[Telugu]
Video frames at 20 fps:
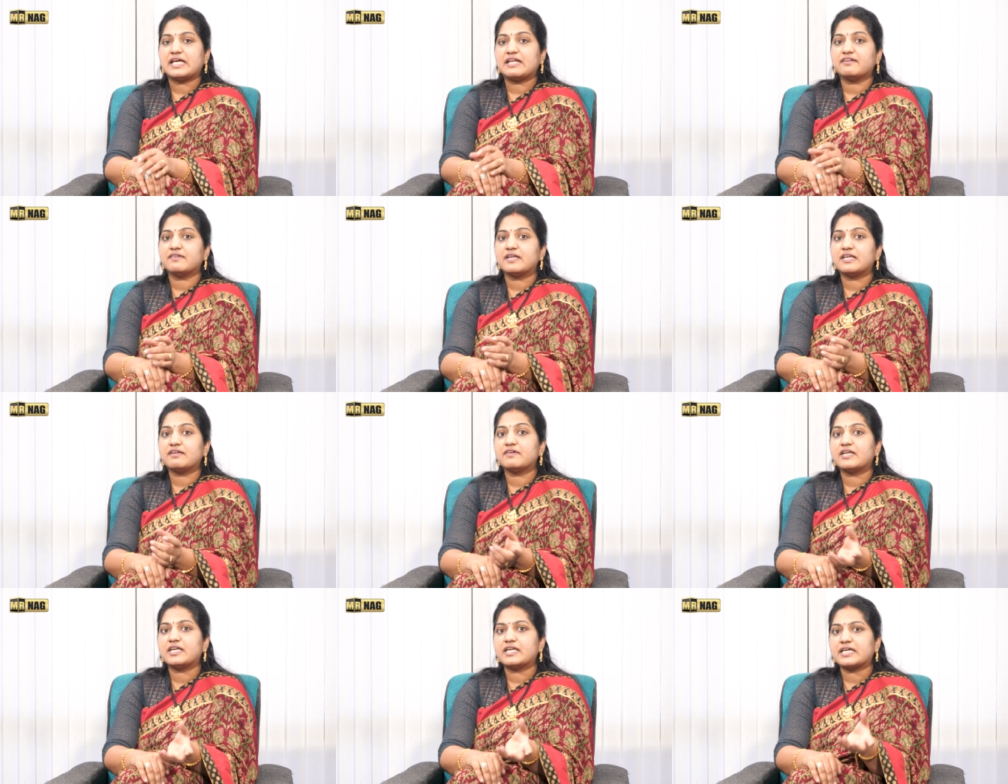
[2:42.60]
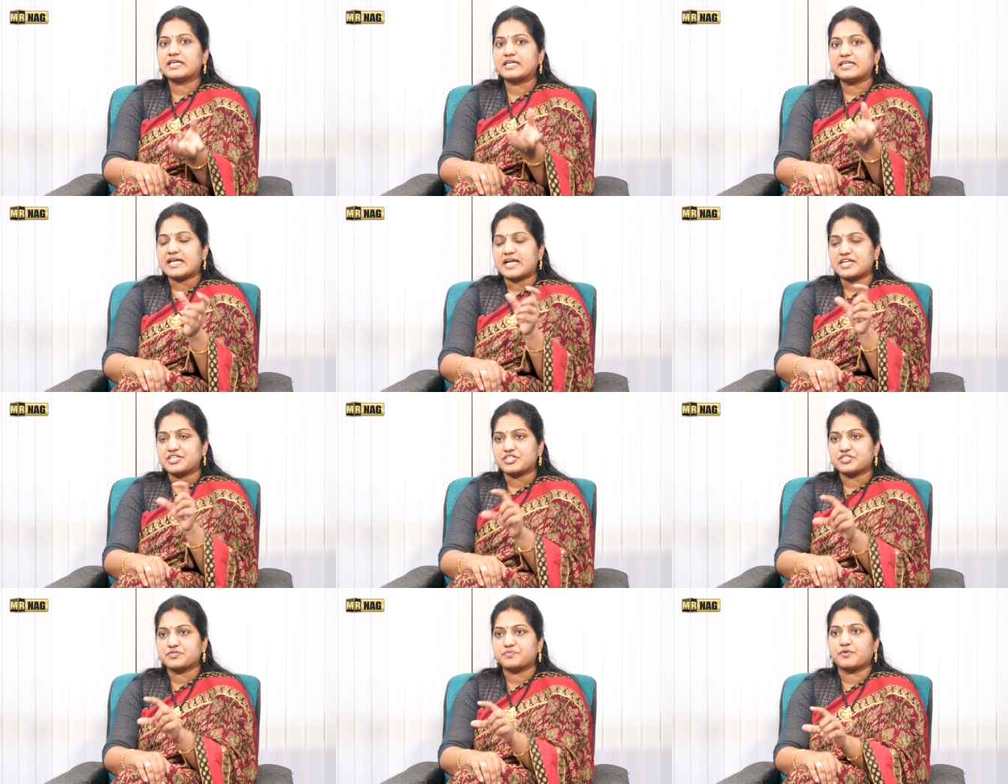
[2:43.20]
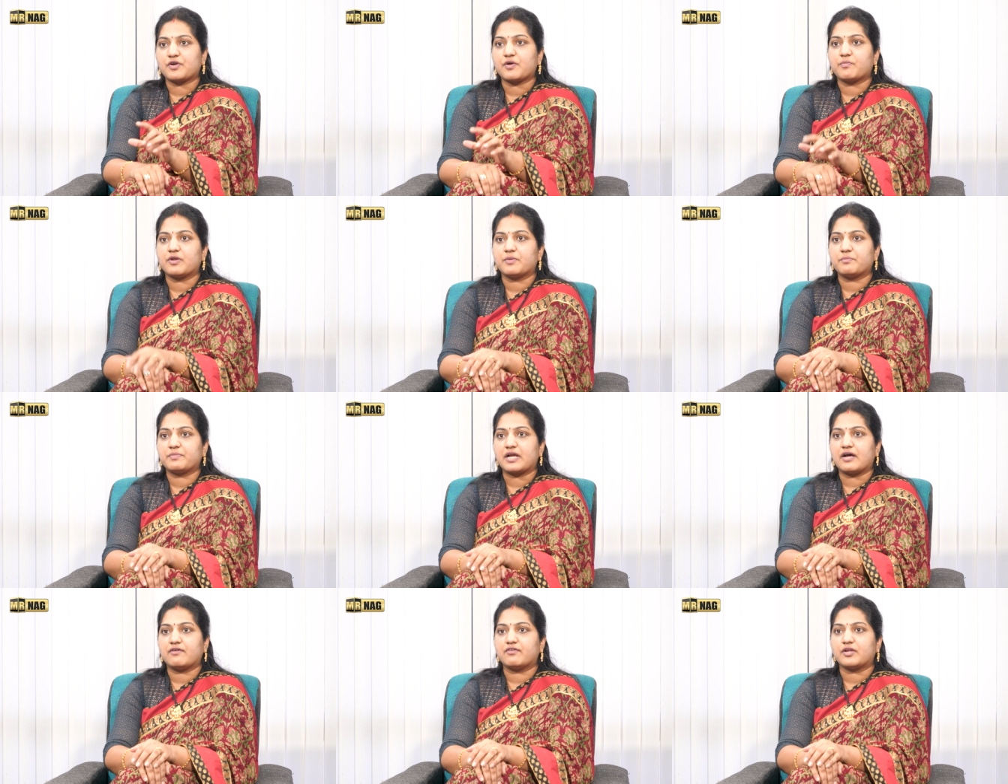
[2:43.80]
దానివల్ల వాళ్ళకి ర్యాషెస్
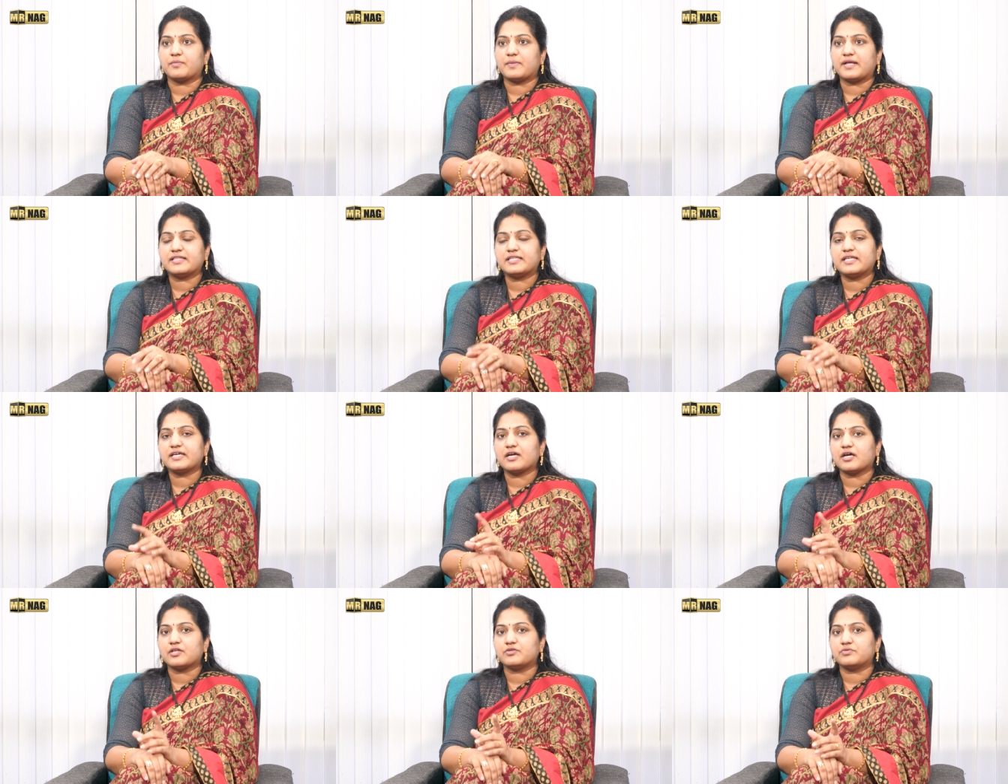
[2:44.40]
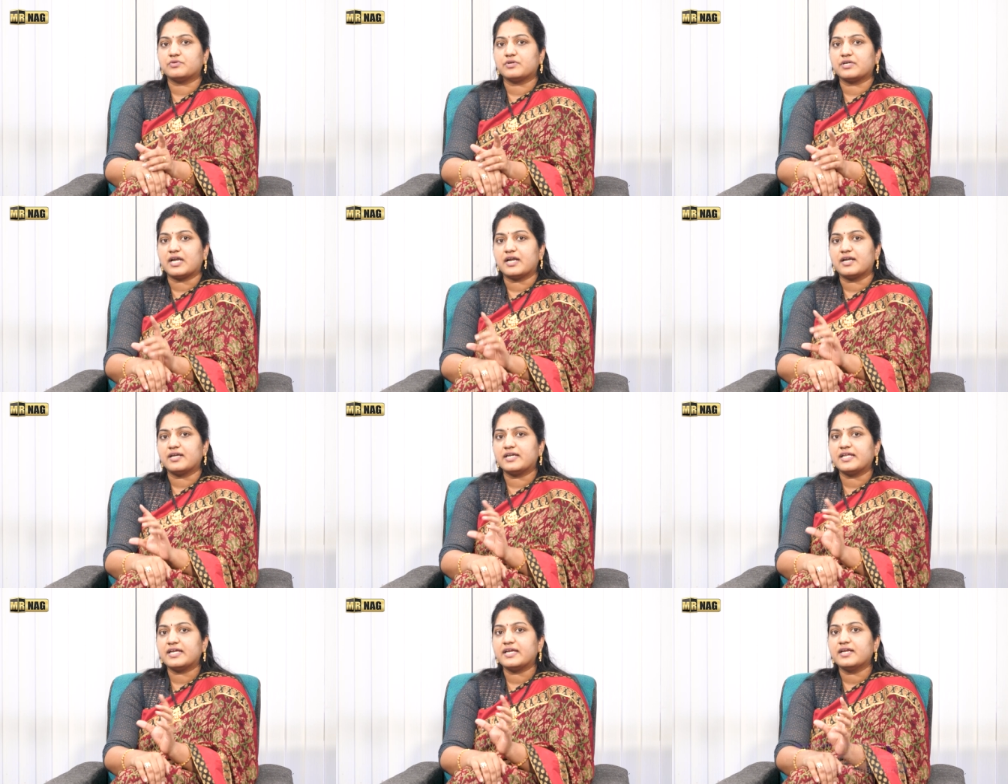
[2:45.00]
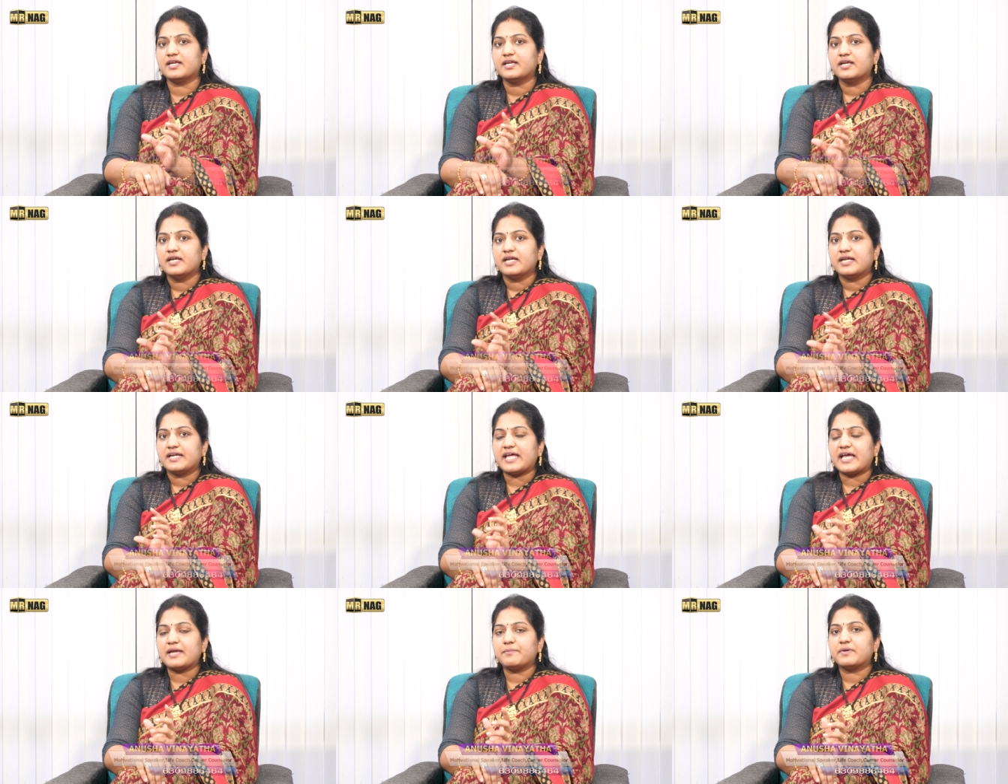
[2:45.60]
ప్రాబ్లం రావడం అంతేకాదు అంటే
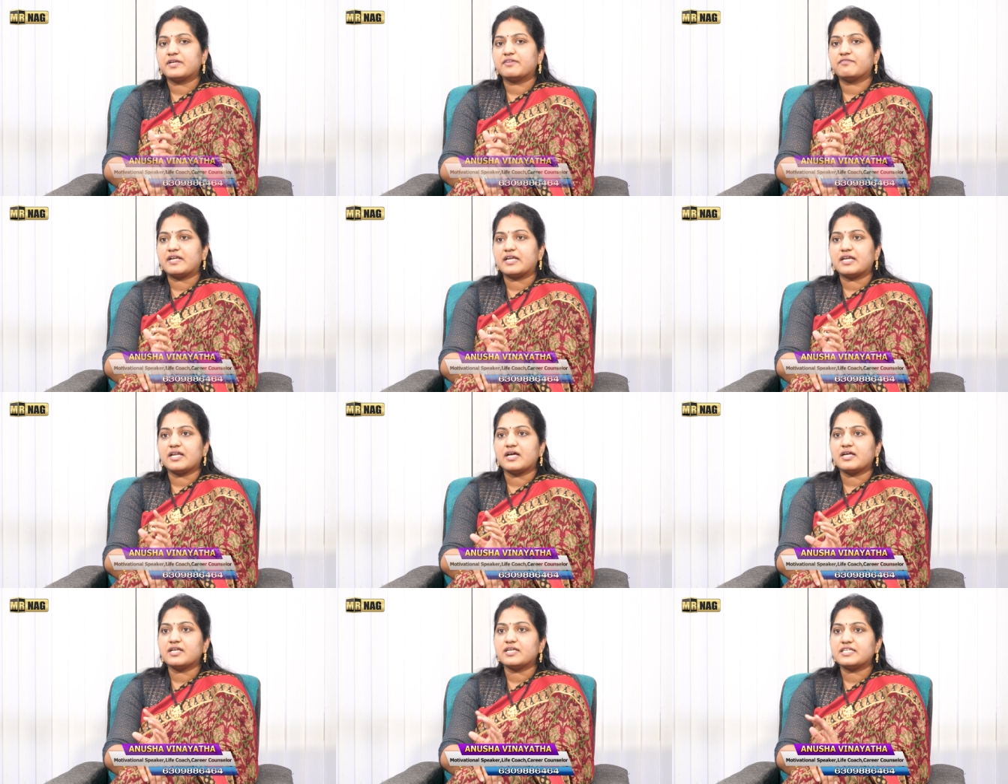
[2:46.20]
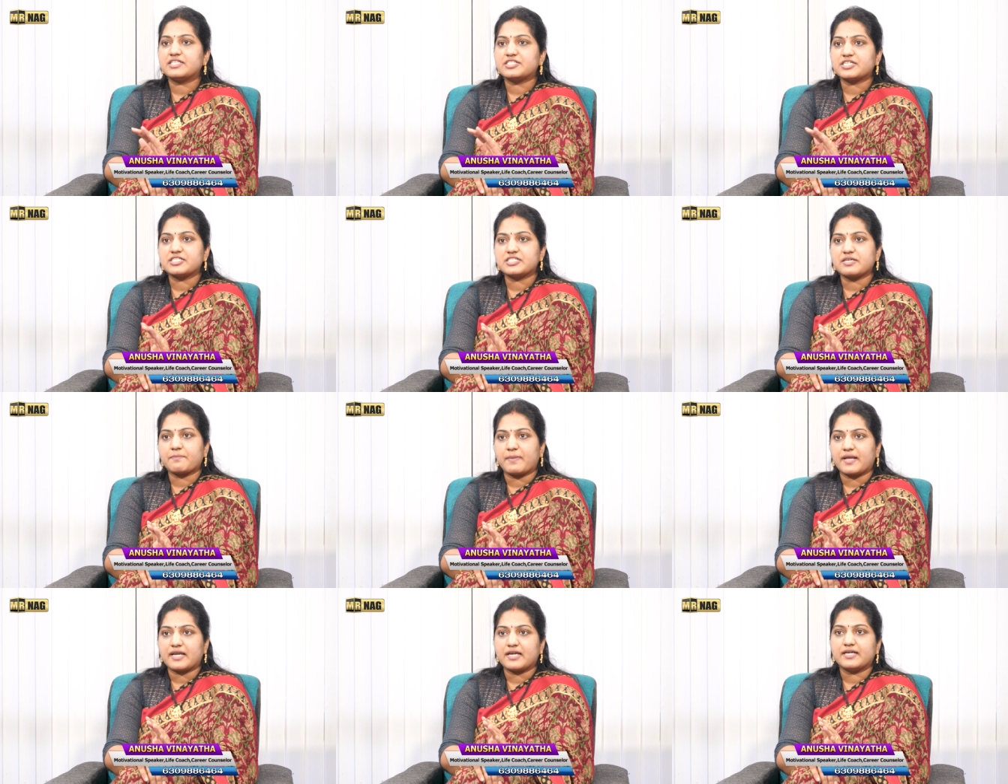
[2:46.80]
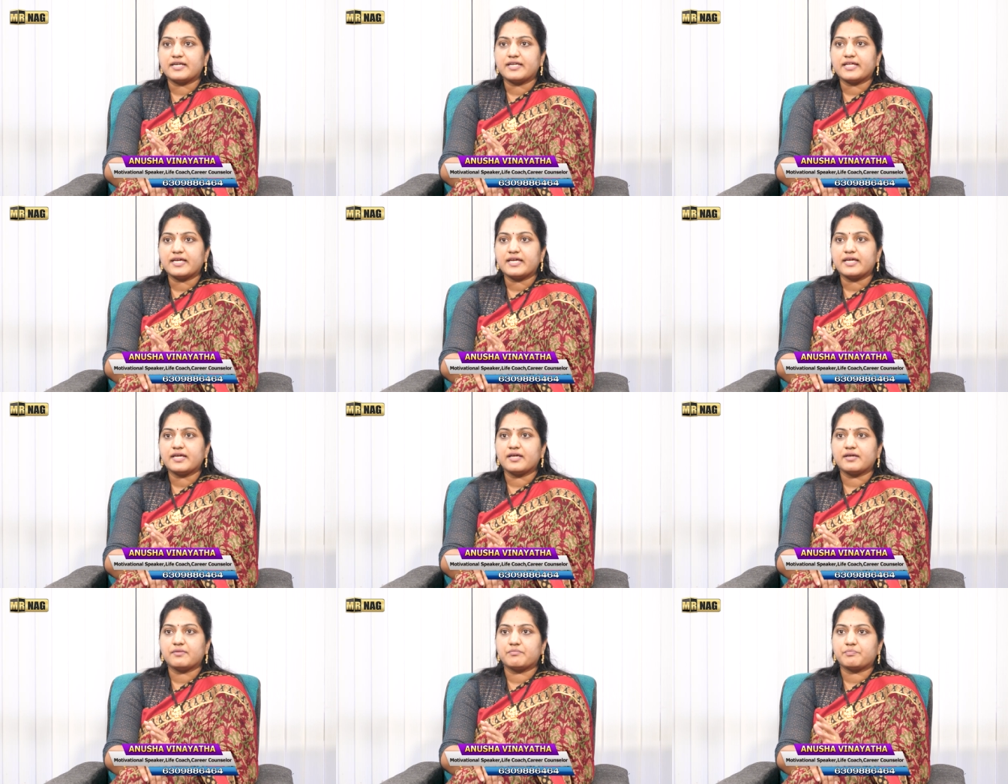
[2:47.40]
డైపర్ వల్ల నిజం చెప్పాలంటే
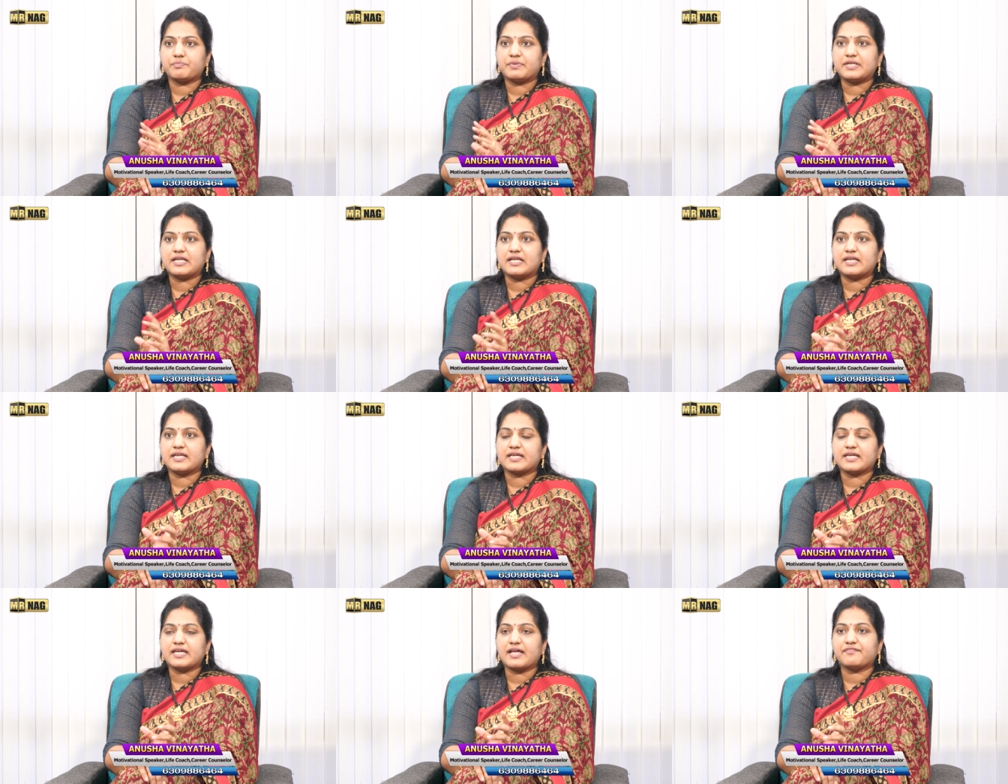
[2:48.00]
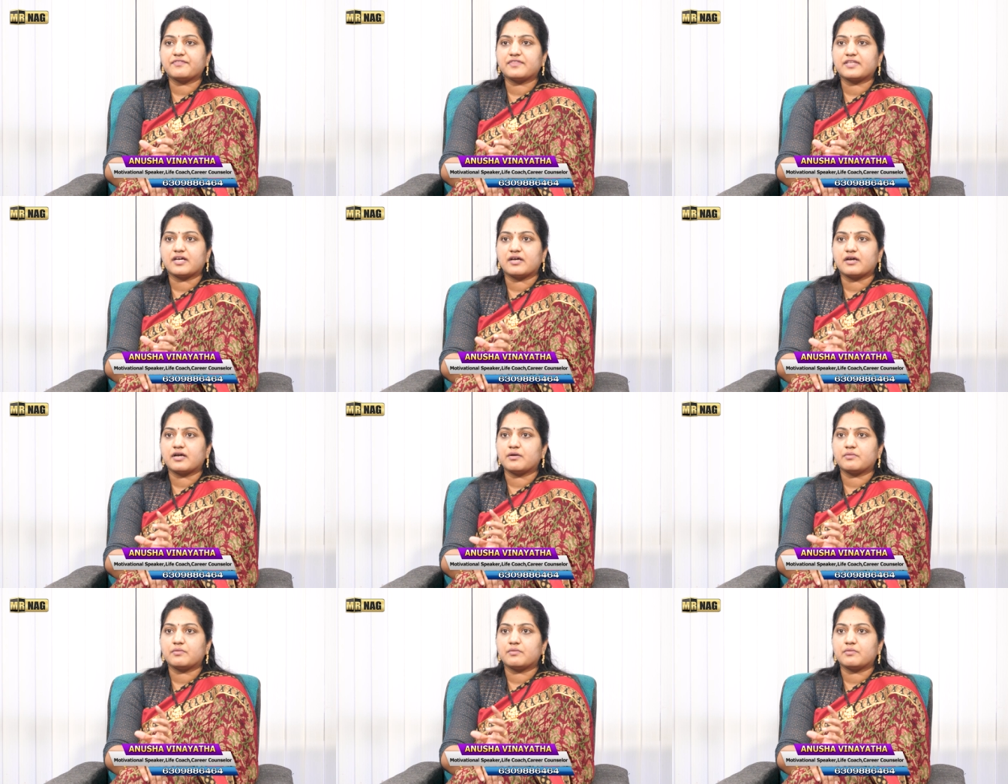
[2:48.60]
పిల్లలకి అంత